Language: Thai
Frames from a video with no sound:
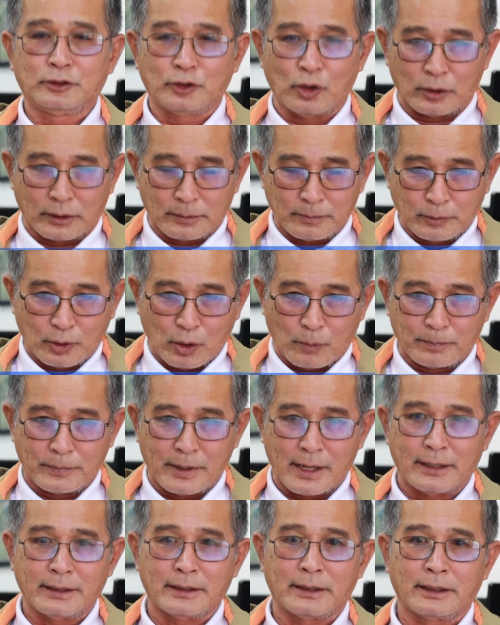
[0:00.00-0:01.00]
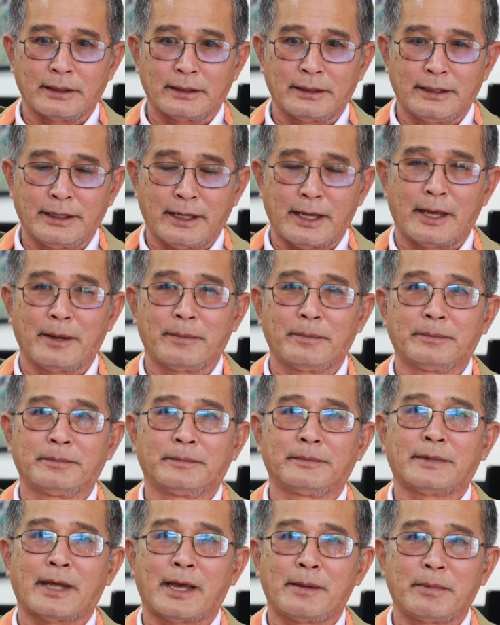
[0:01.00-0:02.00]
จบจบไดดีเอ็ม
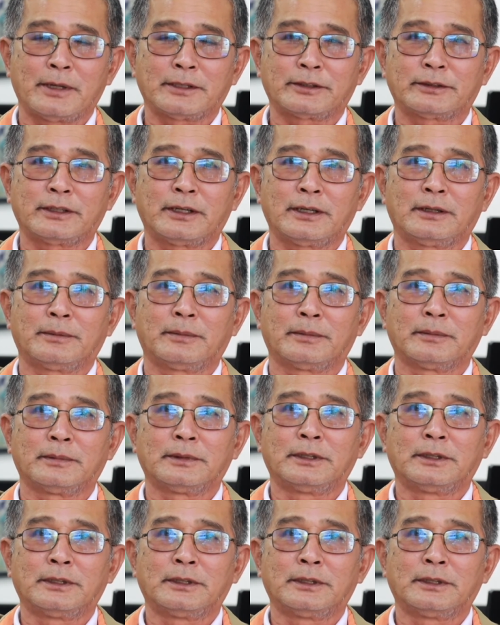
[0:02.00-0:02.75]
ไดมาสเตอร์